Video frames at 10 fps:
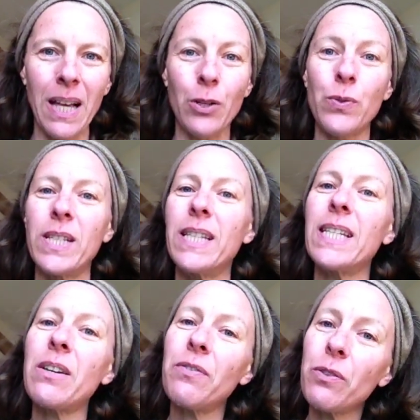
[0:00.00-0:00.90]
Alors je vous ai
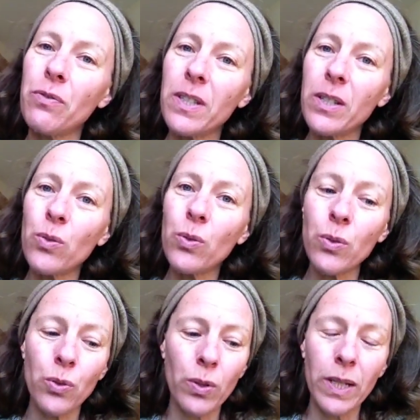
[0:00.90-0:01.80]
déjà fait une
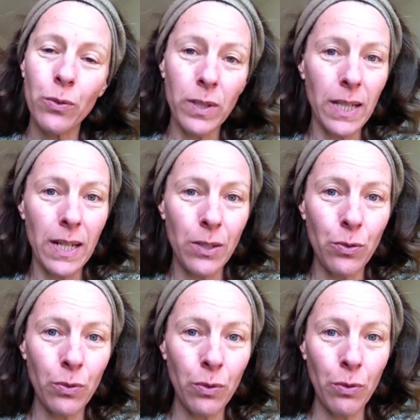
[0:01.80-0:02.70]
vidéo sur les
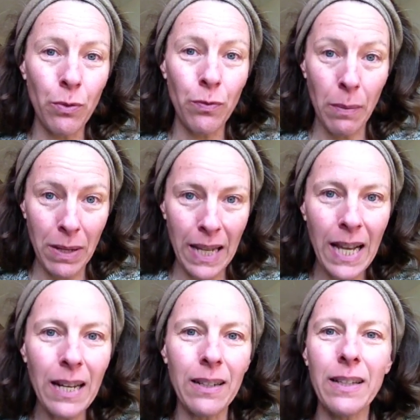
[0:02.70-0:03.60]
constellations euh,
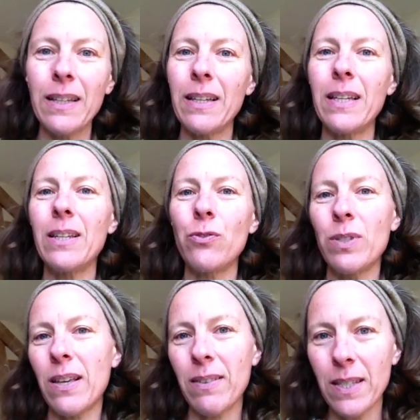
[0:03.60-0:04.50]
familiales et je
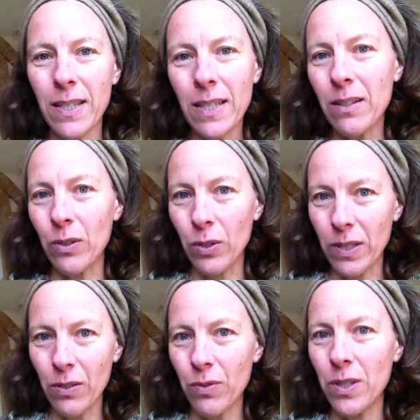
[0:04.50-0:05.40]
vous avais dit euh, dans
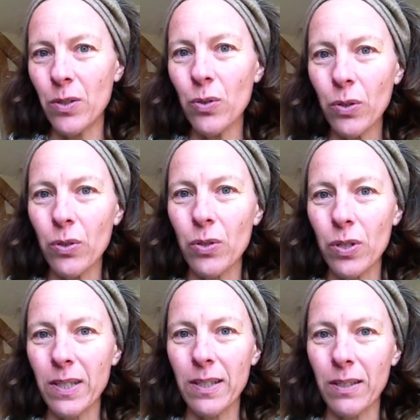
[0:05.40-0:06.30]
cette vidéo
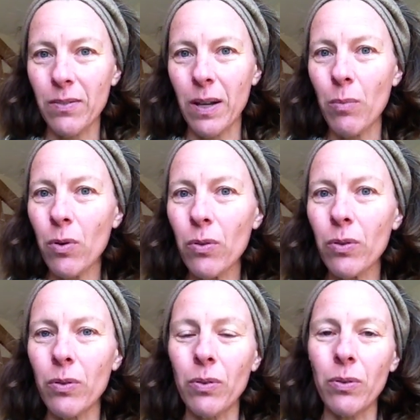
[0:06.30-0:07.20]
que c'était
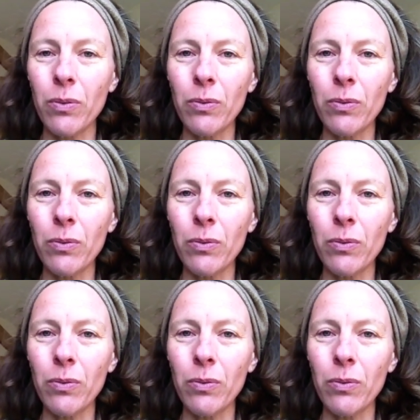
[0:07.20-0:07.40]
vraiment euh,